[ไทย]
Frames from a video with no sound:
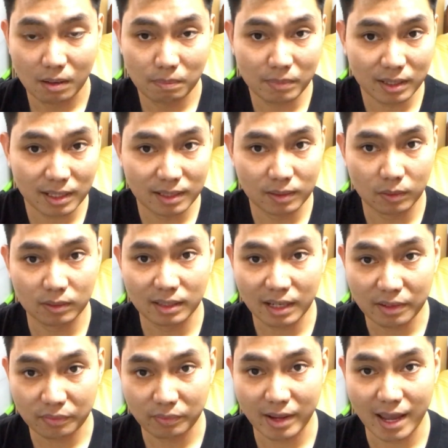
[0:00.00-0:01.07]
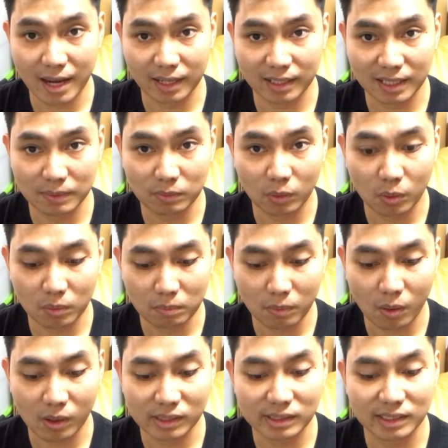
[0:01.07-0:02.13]
มีกลิ่นของหญ้าแฝกนะครับโอ๊ก
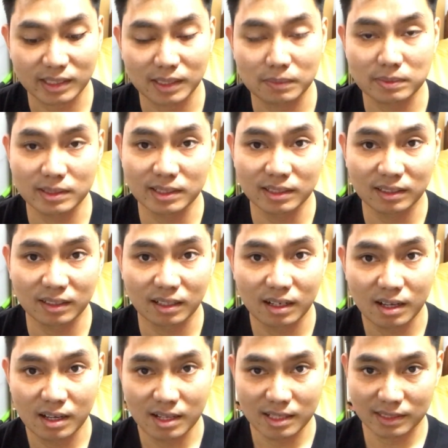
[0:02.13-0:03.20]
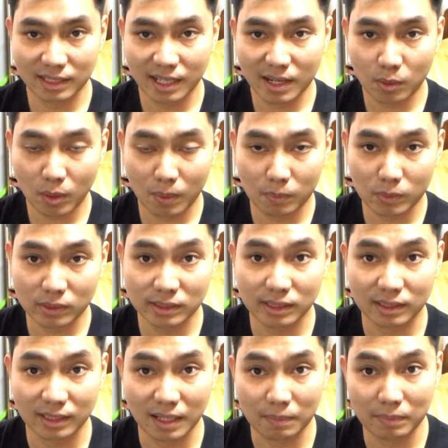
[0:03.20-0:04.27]
มอสนะครับซึ่งจะให้ความรู้
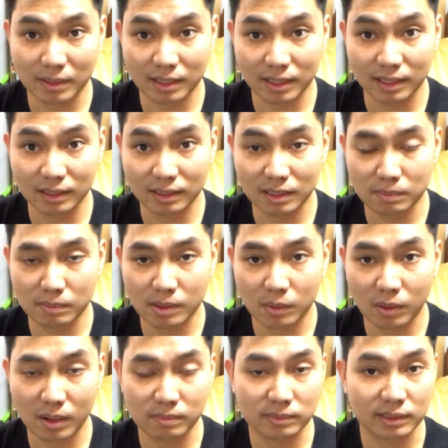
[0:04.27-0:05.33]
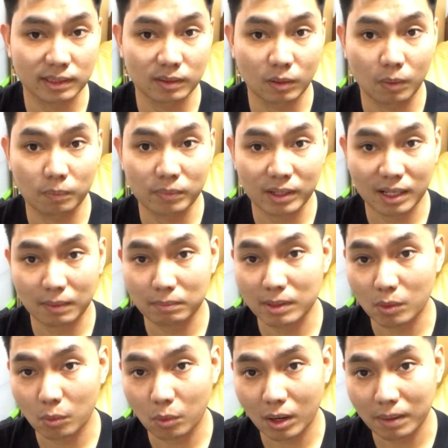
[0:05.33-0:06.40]
สึกเนี่ยเป็นกลิ่นที่มีความสงบนะครับ
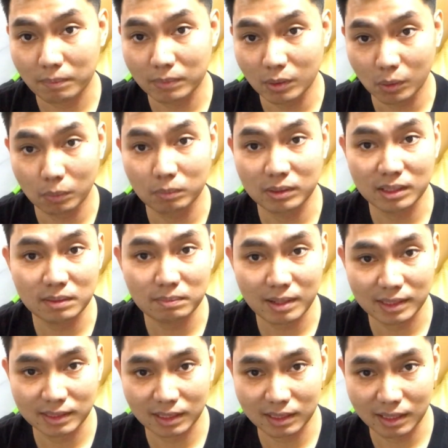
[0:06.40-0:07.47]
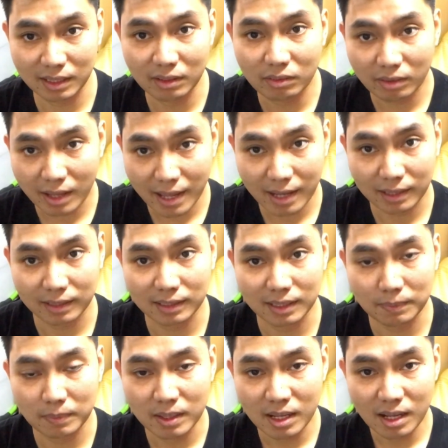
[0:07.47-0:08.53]
มีความหนุ่มขึ้นมาจากกลิ่นแรกนะค
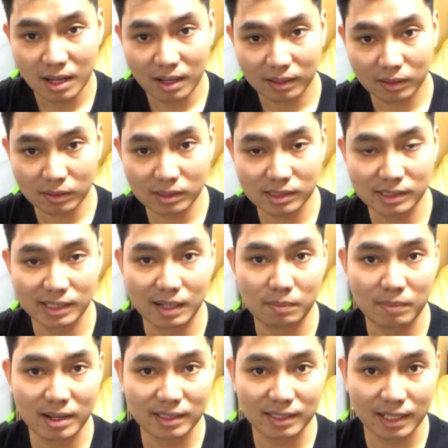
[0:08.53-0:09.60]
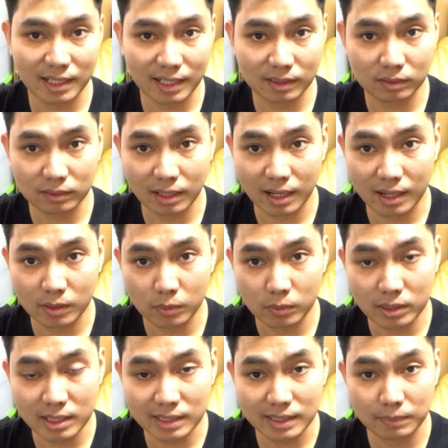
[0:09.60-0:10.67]
รับ ก็คือสามารถใช้ได้ตั้งแต่อายุ
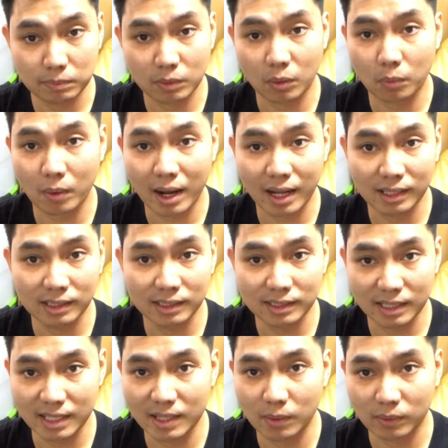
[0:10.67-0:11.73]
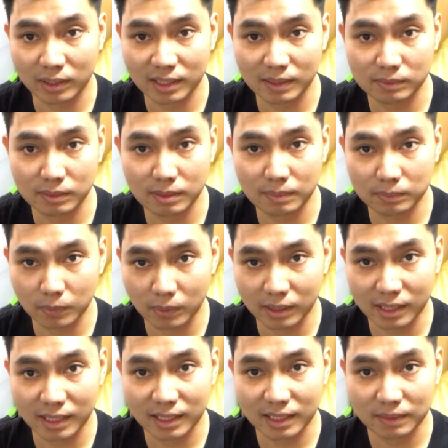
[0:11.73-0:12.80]
20 กว่าเลยทีเดียวนะครับสำหรับตัว
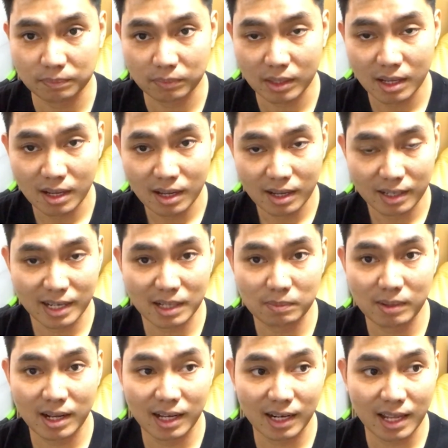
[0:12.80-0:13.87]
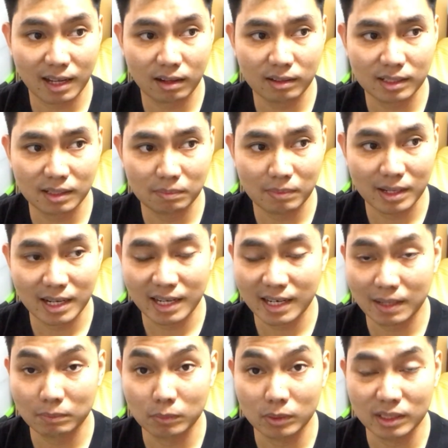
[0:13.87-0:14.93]
นี้นะครับ เด็กมหาลัยก็ยังไม่แนะ
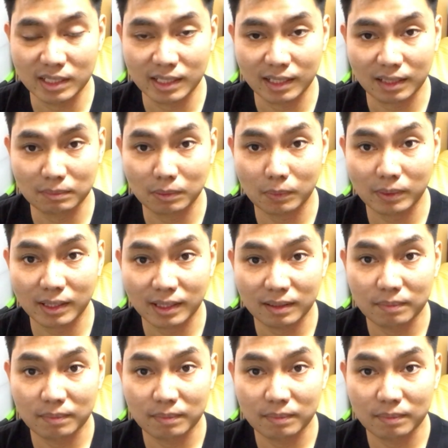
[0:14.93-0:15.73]
นำอยู่ดีครับเพราะว่า